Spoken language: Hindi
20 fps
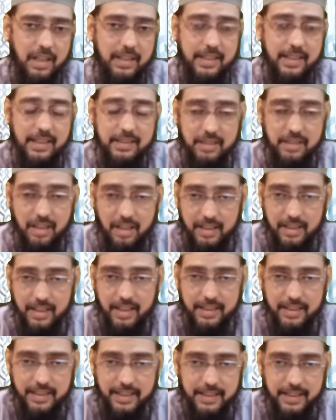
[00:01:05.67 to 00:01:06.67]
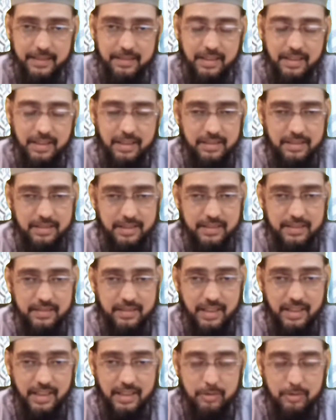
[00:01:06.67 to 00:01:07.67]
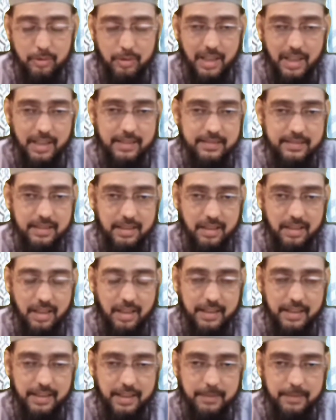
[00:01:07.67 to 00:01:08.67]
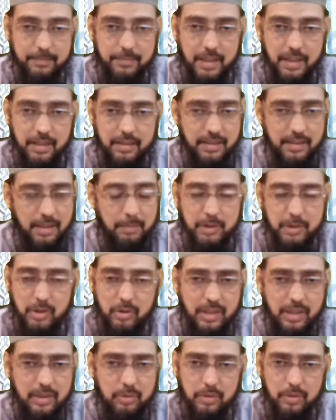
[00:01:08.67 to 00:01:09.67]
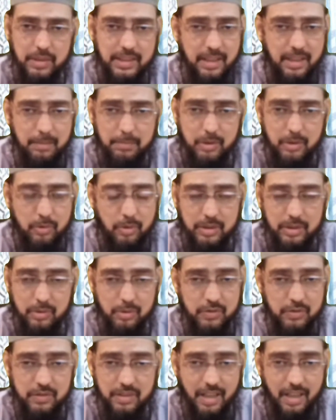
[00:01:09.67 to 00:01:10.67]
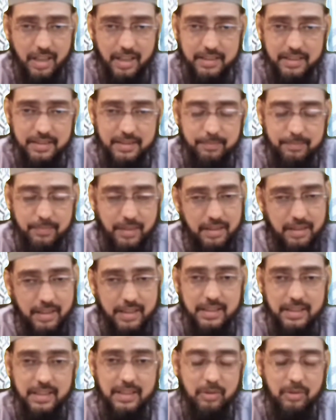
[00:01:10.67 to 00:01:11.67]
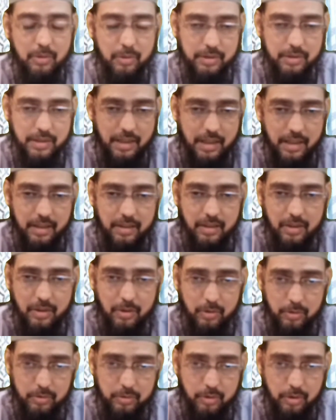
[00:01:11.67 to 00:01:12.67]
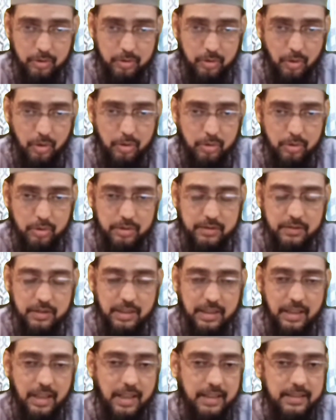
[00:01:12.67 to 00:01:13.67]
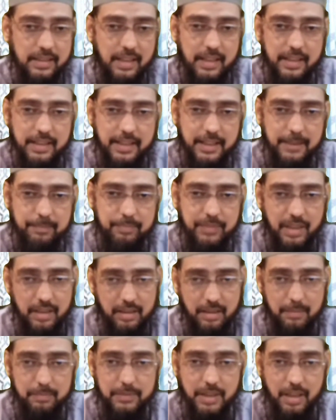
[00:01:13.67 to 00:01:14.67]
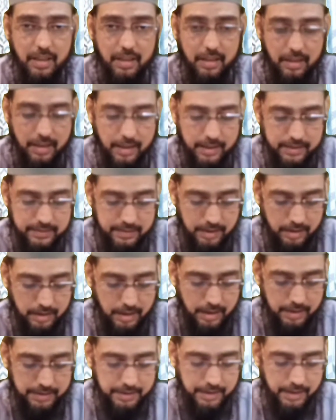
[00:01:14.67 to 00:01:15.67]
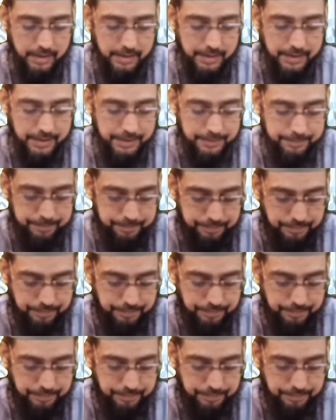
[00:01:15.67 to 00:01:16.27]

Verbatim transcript: अल्लाह ताला है जिसने कुरान सिखाया नबियों का दुनिया में कोई उस्ताद नहीं होता उनको जो कुछ सिखाता है रब ताला सिखाता है